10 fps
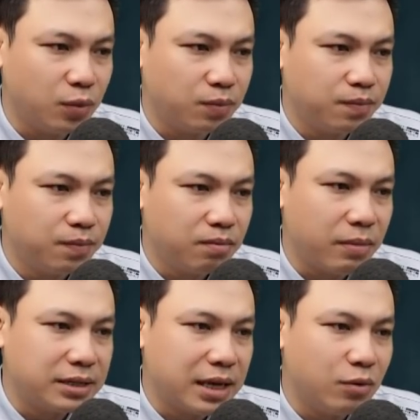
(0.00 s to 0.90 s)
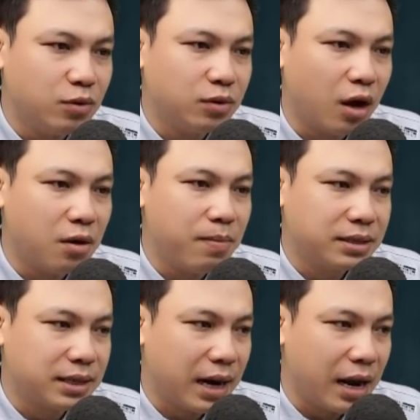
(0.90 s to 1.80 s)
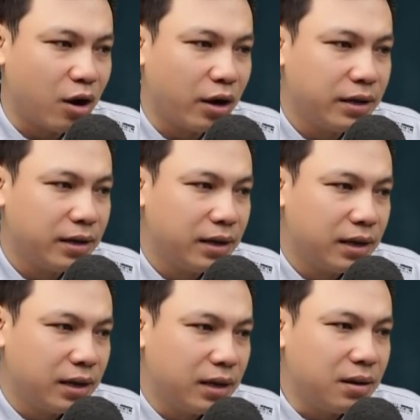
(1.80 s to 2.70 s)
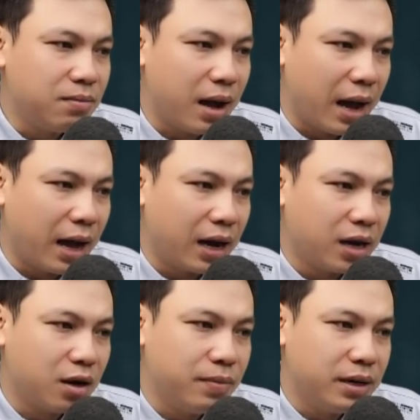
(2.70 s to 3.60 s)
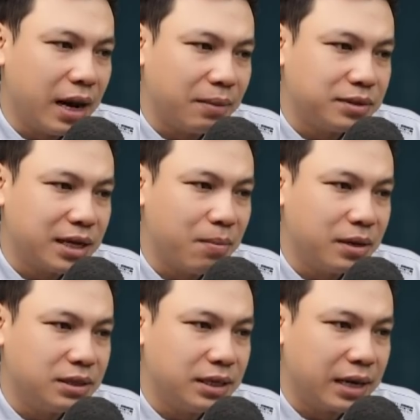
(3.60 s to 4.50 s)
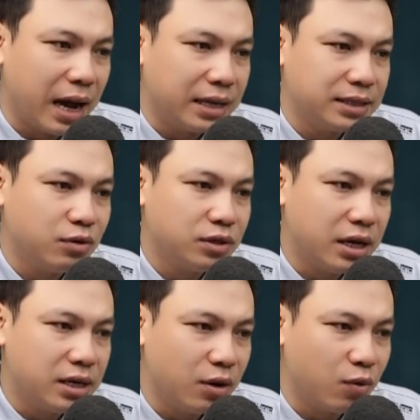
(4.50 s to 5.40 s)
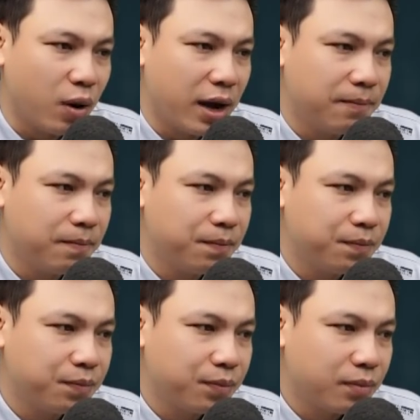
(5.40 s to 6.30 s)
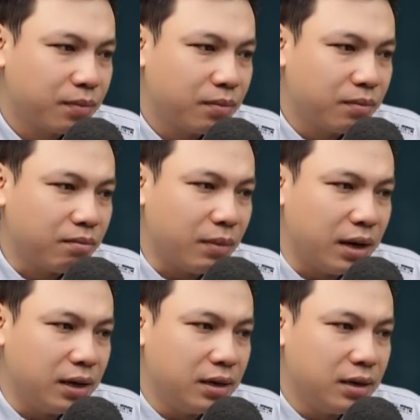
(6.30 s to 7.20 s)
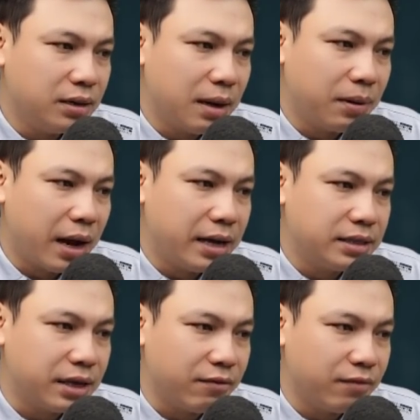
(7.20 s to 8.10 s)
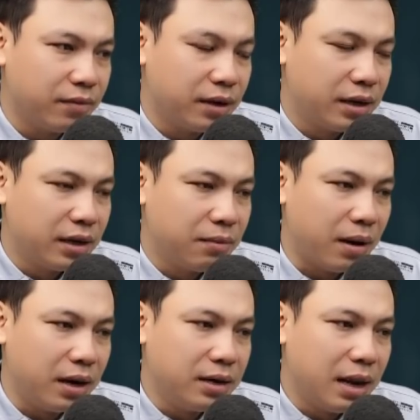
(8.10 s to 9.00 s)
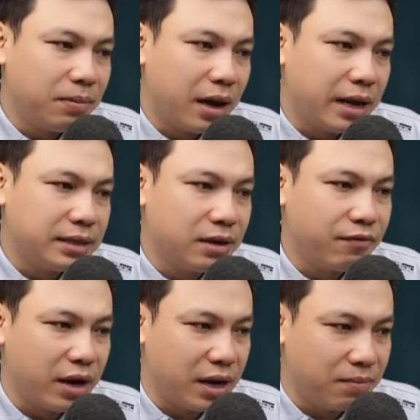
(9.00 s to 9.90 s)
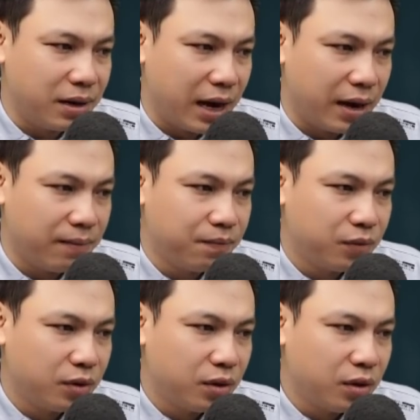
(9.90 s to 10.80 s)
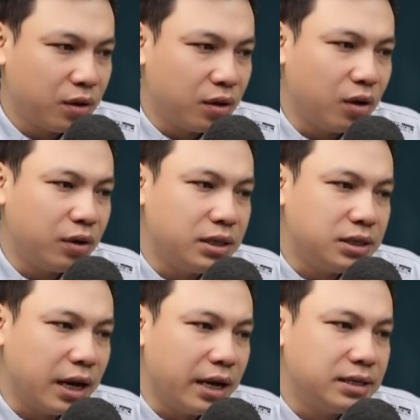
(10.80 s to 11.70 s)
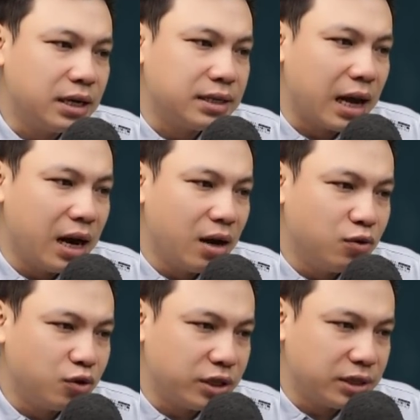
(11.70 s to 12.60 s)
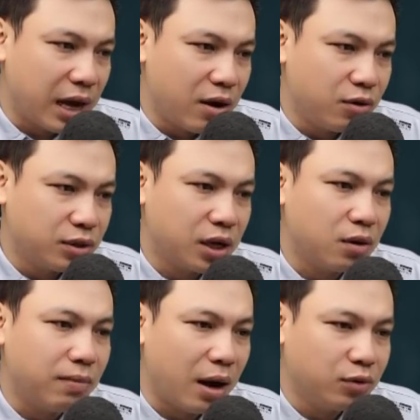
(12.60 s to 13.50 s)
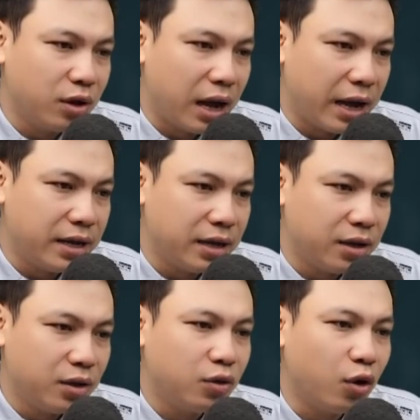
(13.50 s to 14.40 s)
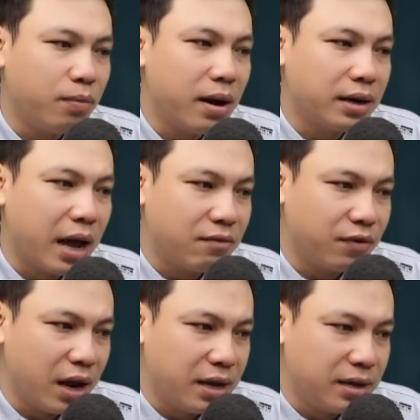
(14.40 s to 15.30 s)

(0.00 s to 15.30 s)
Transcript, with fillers: Đạo sĩ bắt đầu cầm tràng hạt lầm nhầm đọc chú. Không khí ngay lập tức thay đổi. Căn phòng rồi đã được đóng kín cửa, nhưng bỗng đâu có một cơn gió lạnh thổi ngang, khiến cho hai người sờn hết cả gai ốc. Bà Mai, ông Thân nhắm chặt mắt lại chắp tay cầu nguyện.